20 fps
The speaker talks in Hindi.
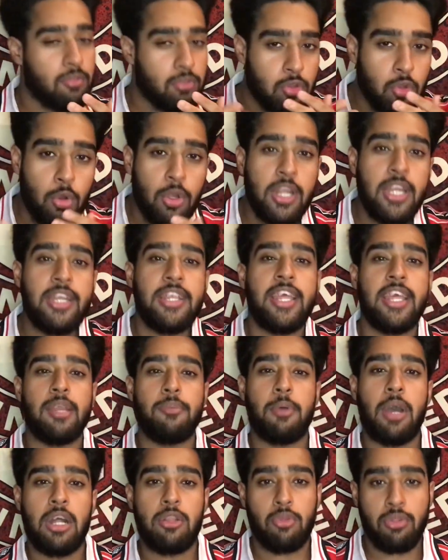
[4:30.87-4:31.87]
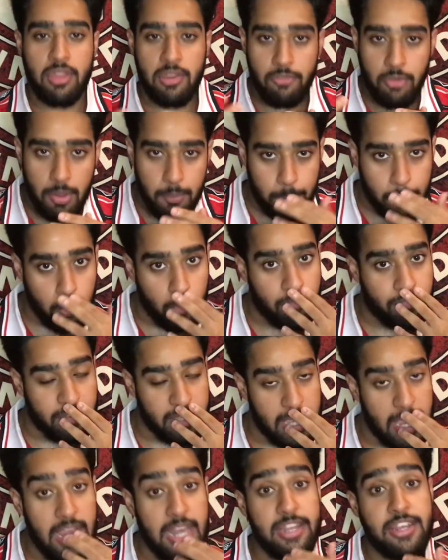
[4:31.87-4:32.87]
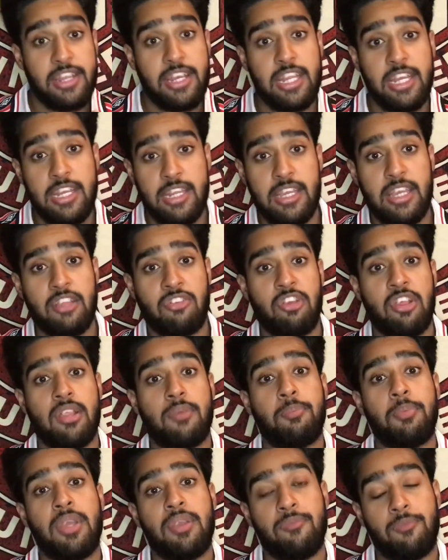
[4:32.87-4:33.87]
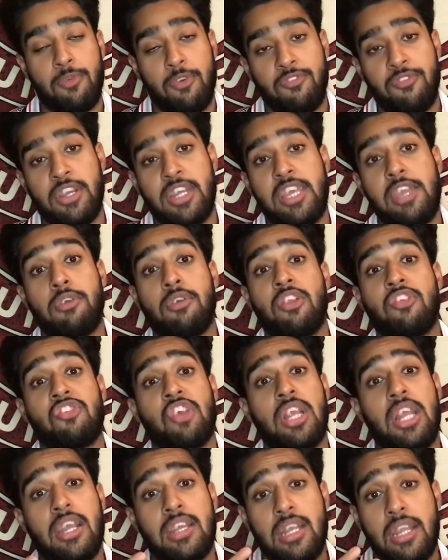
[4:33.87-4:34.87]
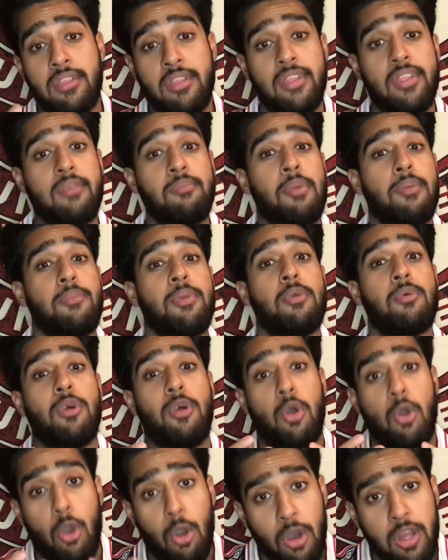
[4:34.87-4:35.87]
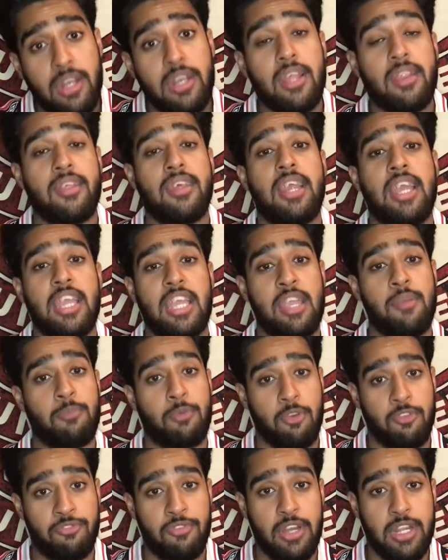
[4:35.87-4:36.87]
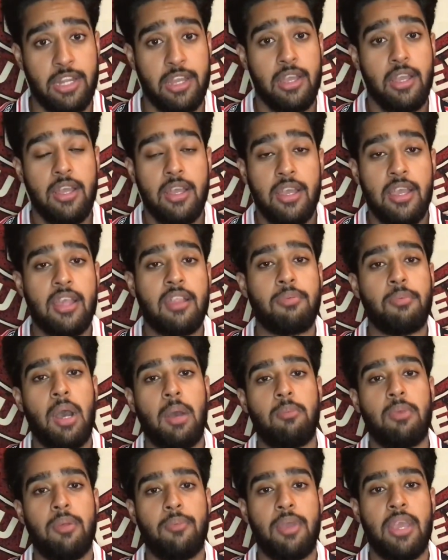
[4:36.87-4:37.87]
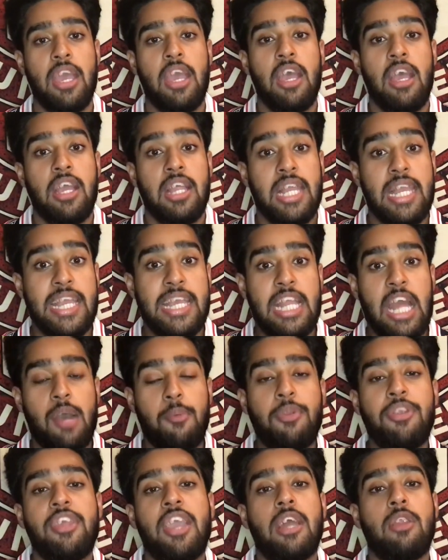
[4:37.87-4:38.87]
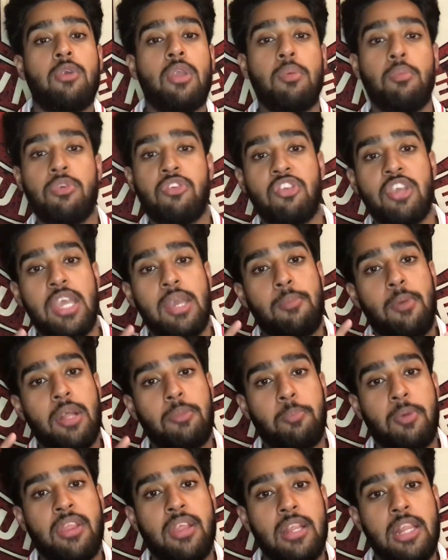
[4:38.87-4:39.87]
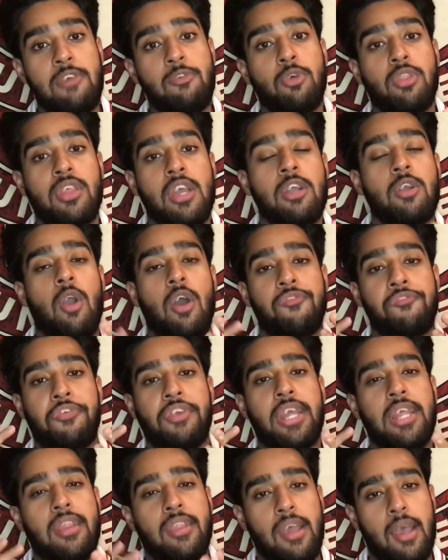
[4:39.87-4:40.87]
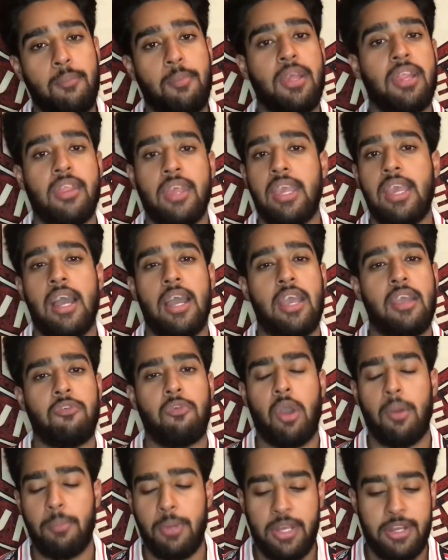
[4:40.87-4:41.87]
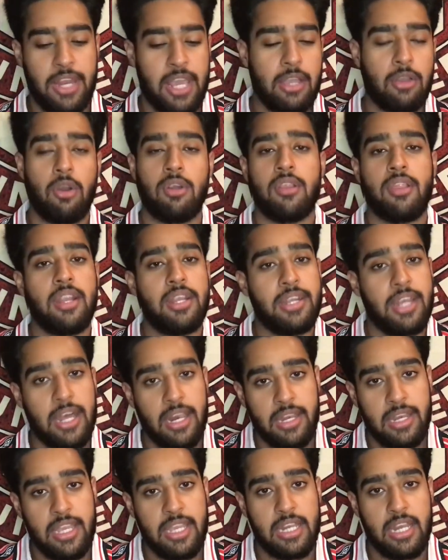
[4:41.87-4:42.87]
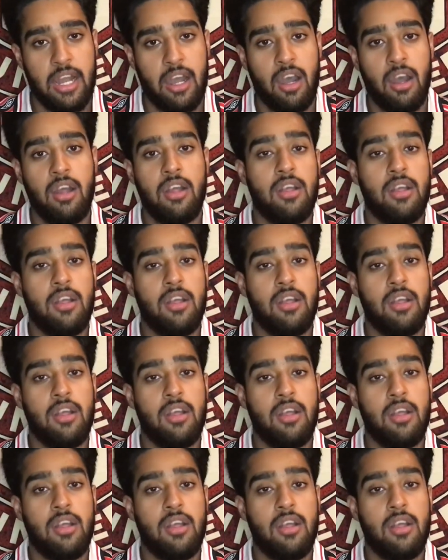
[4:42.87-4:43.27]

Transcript: थोड़ी देर बाद उसने वो इम्प्रूव किया एंटनी ने ये चीज़ अपनी इम्प्रूवमेंट की और इंशाल्लाह अगले सीजन में मैं और नजर आएगी इम्प्रूवमेंट इस मामले में लेकिन आमिर डियालो की मुझे ये बात पसंद है वो उसका कॉन्फिडेंस अभी से ही हाई है वो अभी टेक ऑन से डर नहीं रहा